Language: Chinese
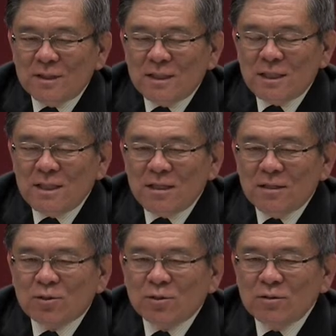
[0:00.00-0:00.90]
既
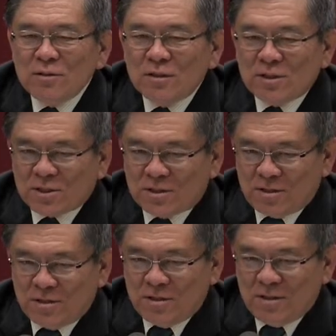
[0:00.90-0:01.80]
终
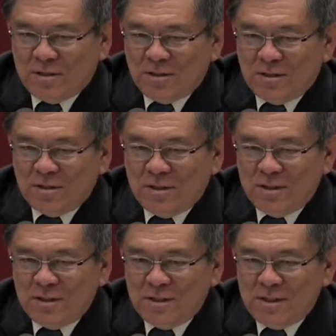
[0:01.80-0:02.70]
止，
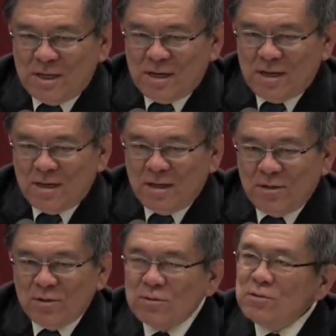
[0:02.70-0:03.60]
也
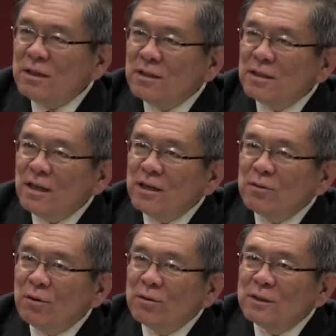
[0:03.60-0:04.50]
永远在一个
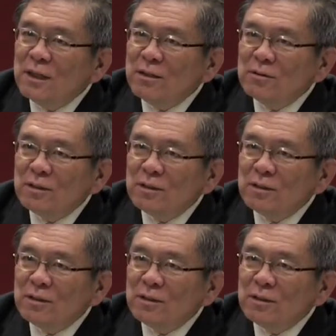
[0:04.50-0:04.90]
荣耀